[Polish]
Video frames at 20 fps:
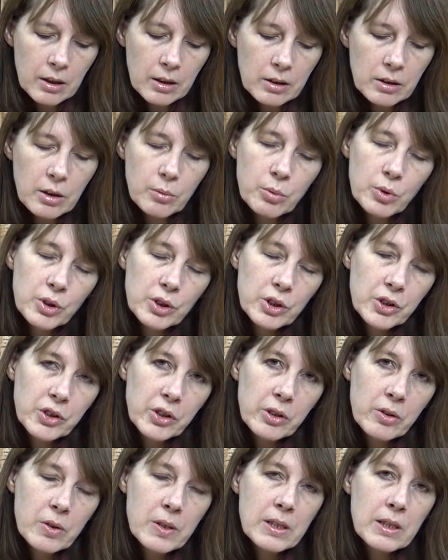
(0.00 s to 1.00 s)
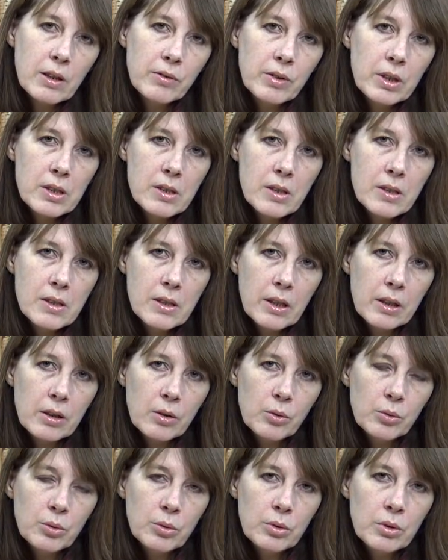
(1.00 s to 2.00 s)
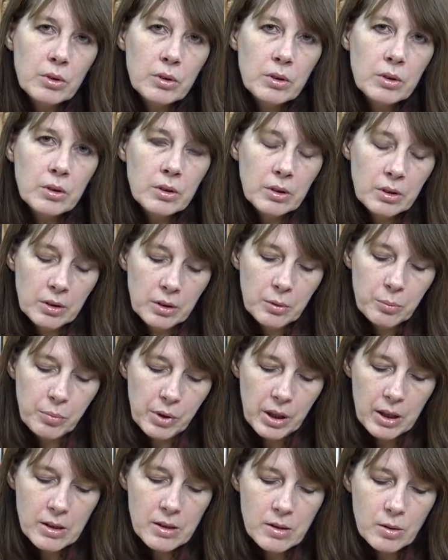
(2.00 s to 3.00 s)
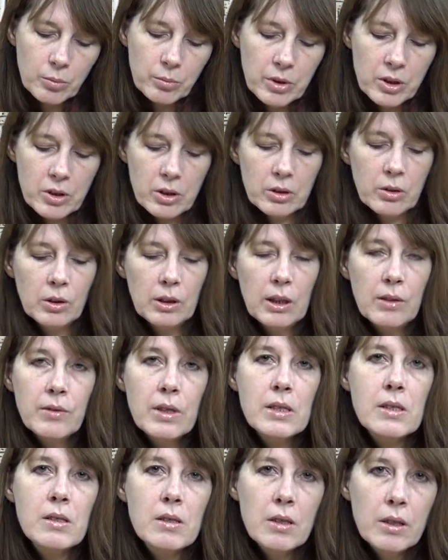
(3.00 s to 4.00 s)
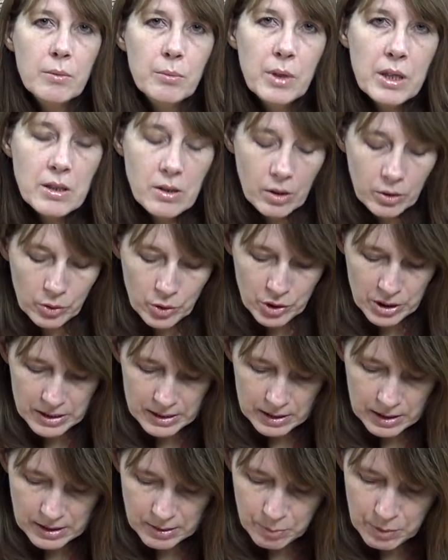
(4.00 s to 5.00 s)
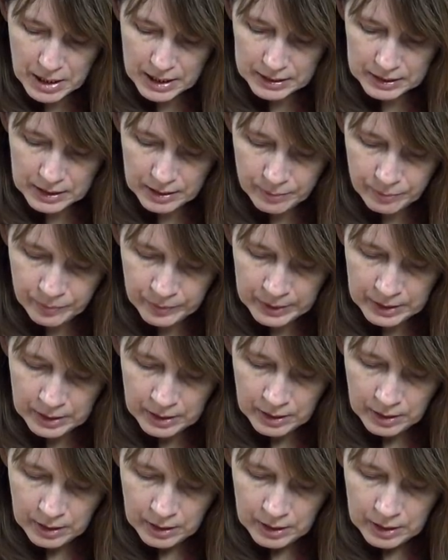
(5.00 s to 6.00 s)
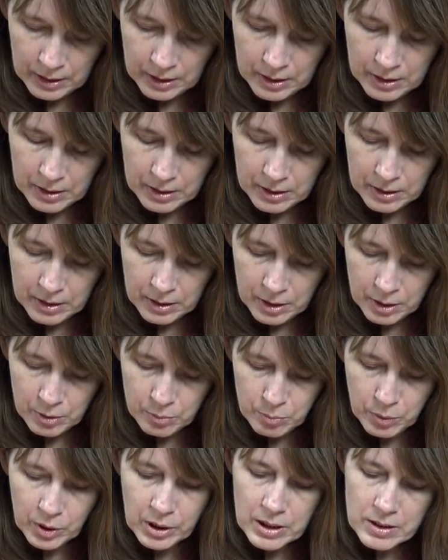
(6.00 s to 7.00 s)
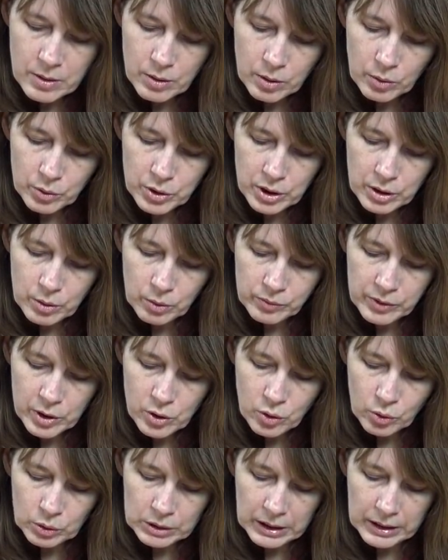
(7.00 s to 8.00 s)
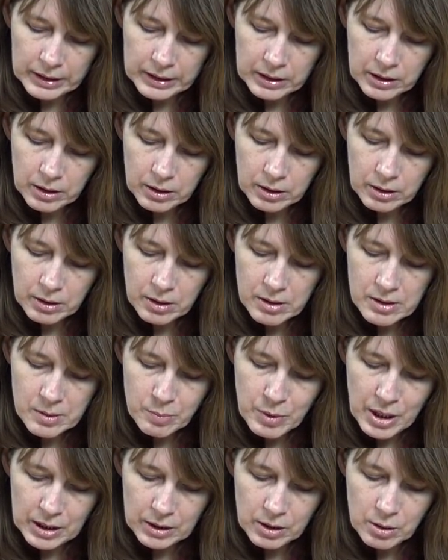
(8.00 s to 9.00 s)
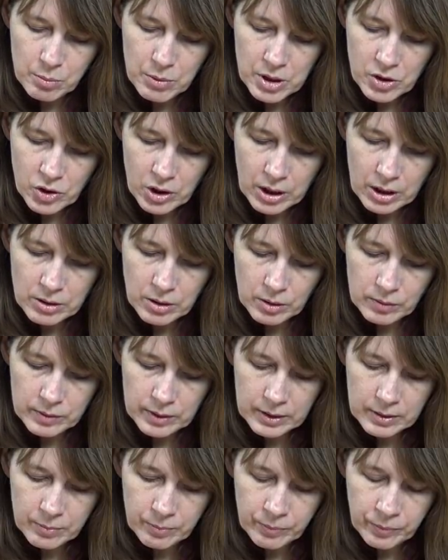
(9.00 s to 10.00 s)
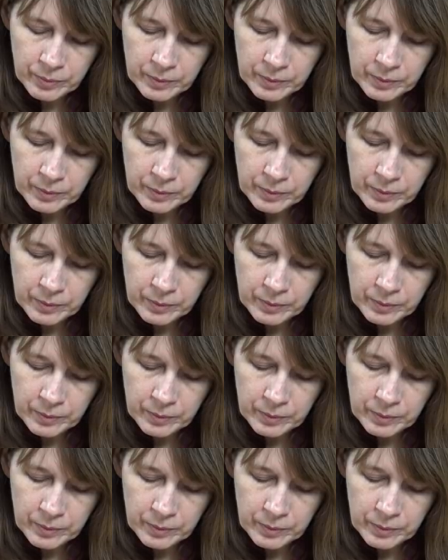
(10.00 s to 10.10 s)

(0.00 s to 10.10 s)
Nie bójcie się rozstawać ze starą pracą. Będzie to dla Was bardzo korzystna zmiana. Pokazują się również tutaj zmiany mieszkaniowe